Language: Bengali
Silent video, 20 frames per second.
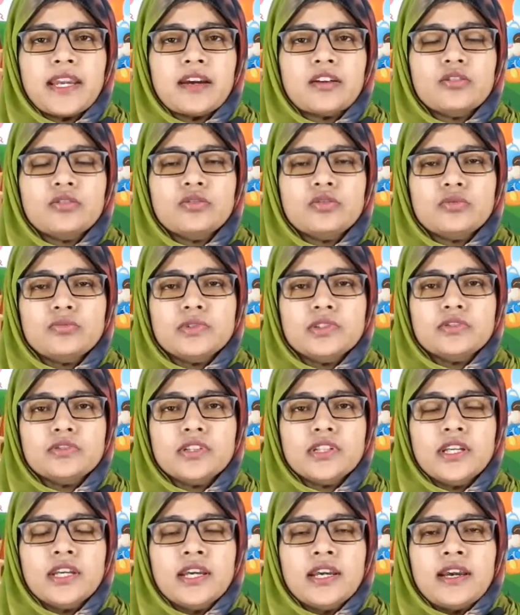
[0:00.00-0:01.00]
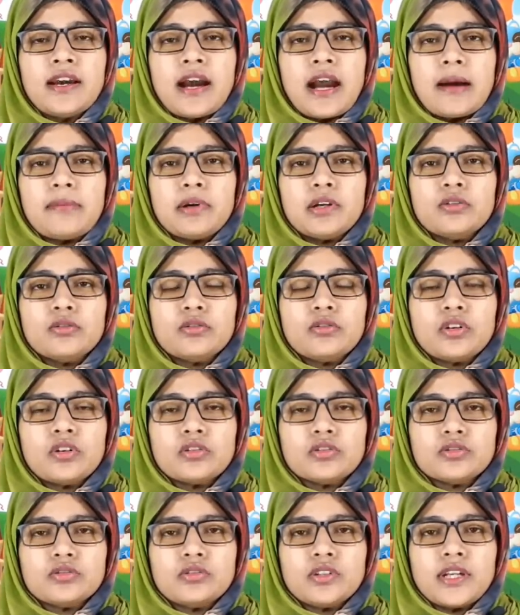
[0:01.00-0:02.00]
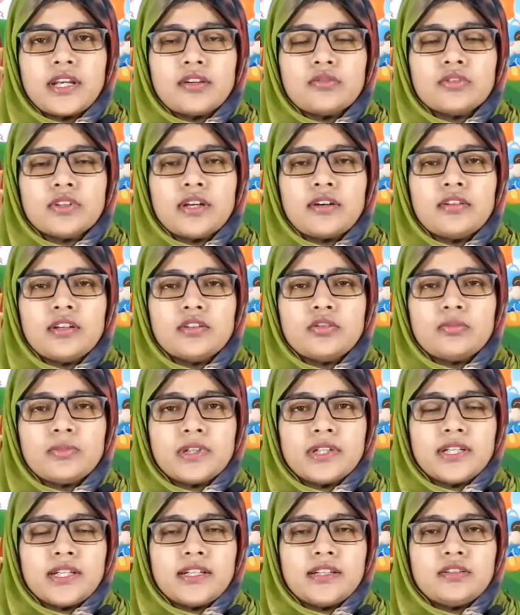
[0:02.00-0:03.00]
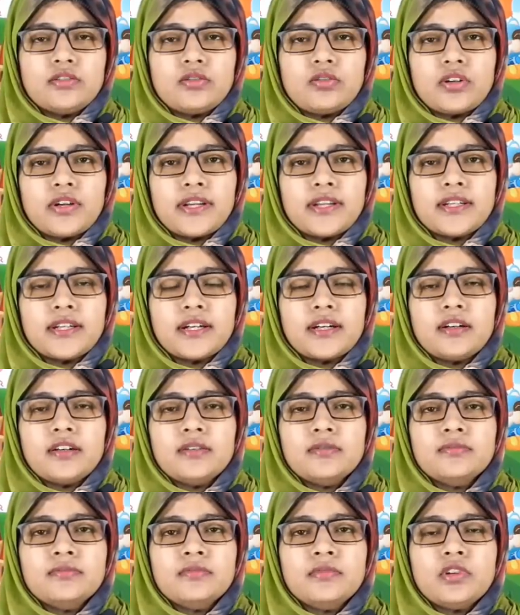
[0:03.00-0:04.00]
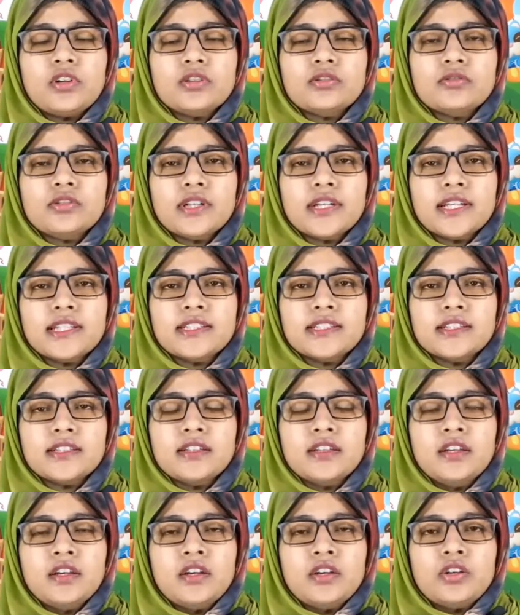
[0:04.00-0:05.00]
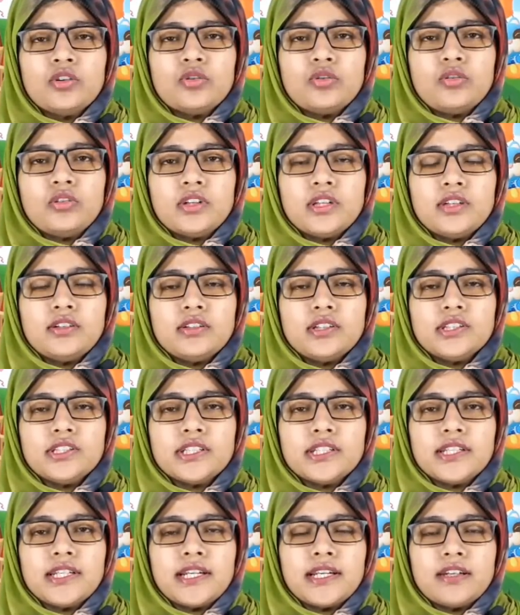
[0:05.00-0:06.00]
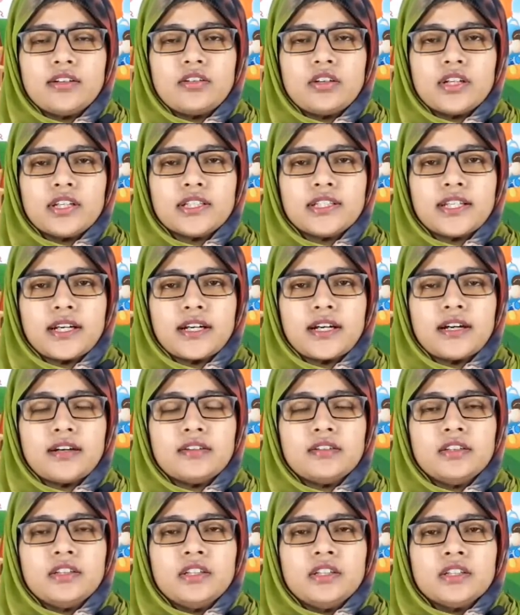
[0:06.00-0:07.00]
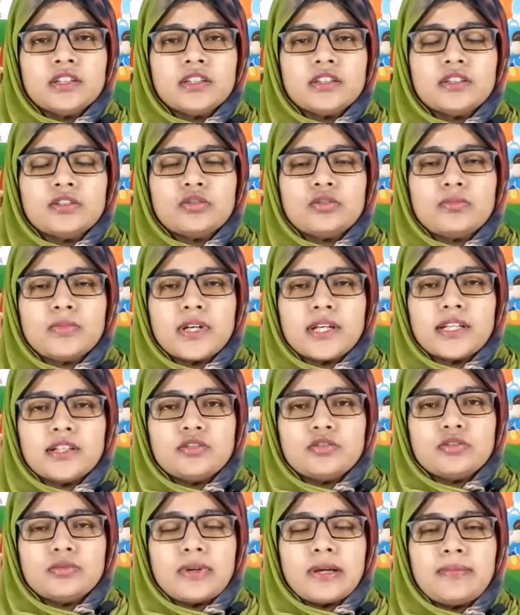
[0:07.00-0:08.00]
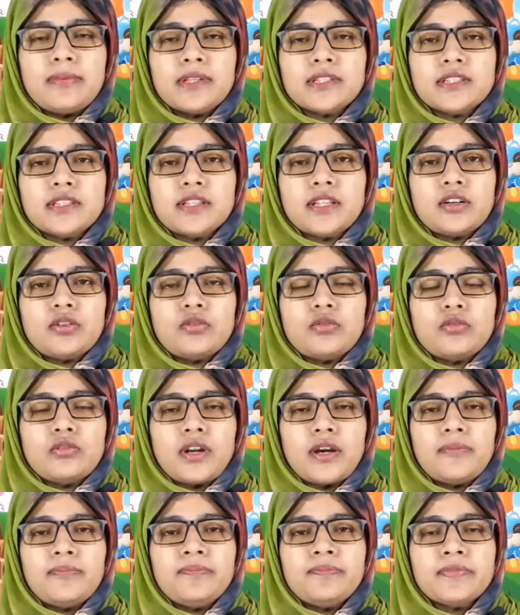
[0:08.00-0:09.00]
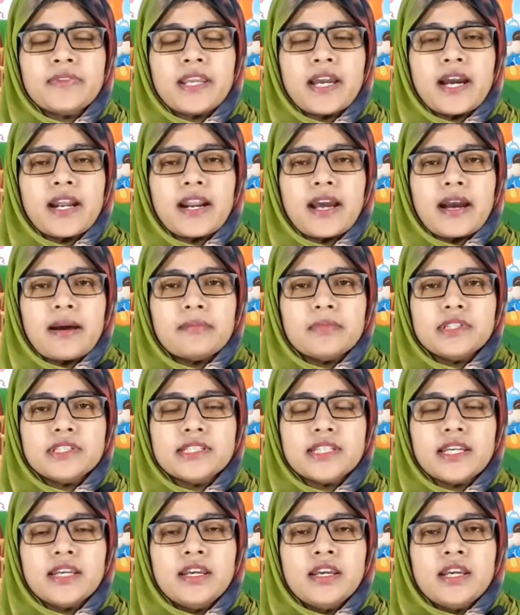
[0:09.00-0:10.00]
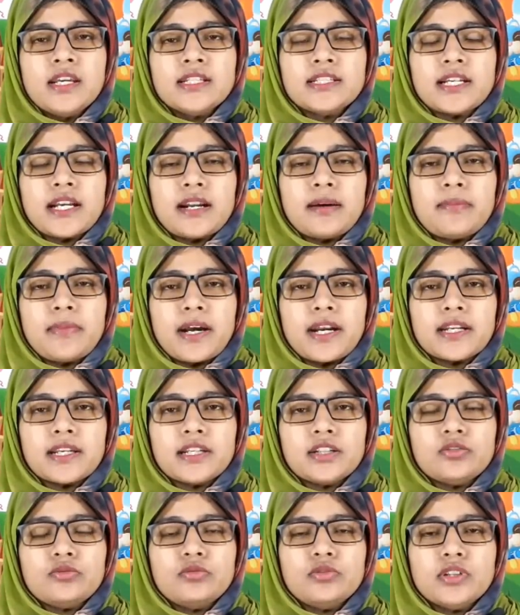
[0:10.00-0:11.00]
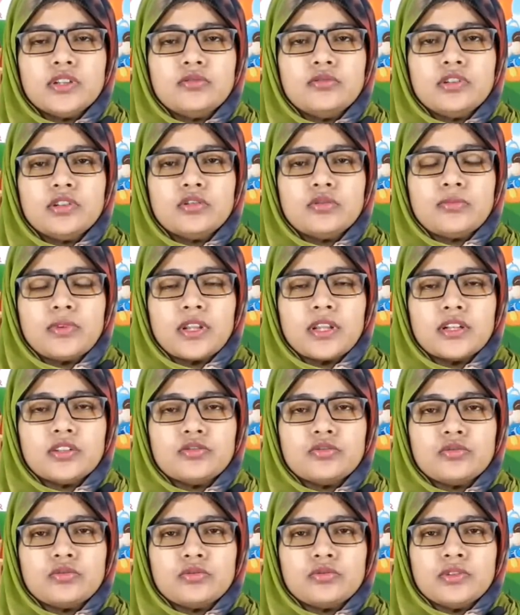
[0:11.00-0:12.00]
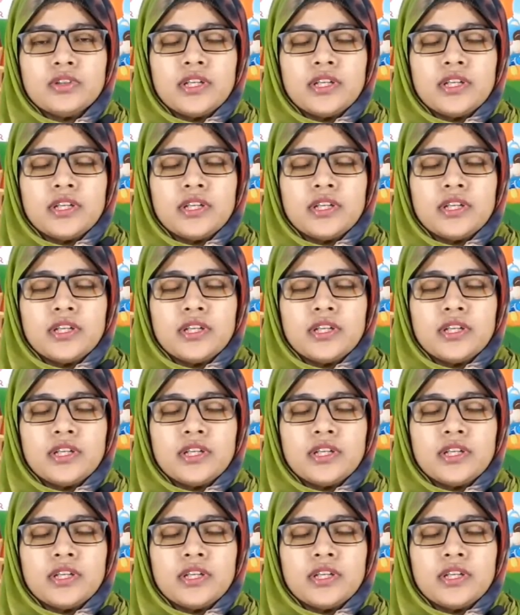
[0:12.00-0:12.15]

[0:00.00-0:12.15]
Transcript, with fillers: এখন তুমি যদি আবারও খরচ করে আনো তাহলে তোমার ড্যাডির তো অনেক টাকা লস হয়ে গেছেই তো কি হয়েছে ড্যাডির অনেক টাকা তোমরা কিচ্ছু ভাবনা চিন্তা করো না আর আমি যে সারা মার্কেট ঘুরে ঘুরে তোমাদের জন্য